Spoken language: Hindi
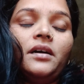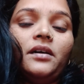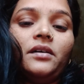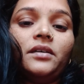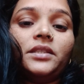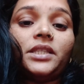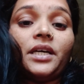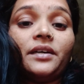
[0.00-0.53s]

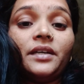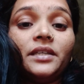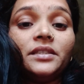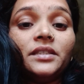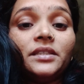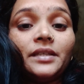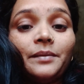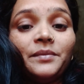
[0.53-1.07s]
थायराइड
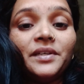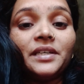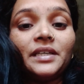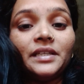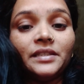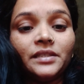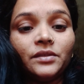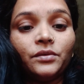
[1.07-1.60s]
की टैबलेट
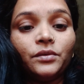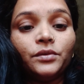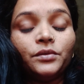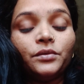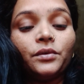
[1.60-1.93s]
लेते हो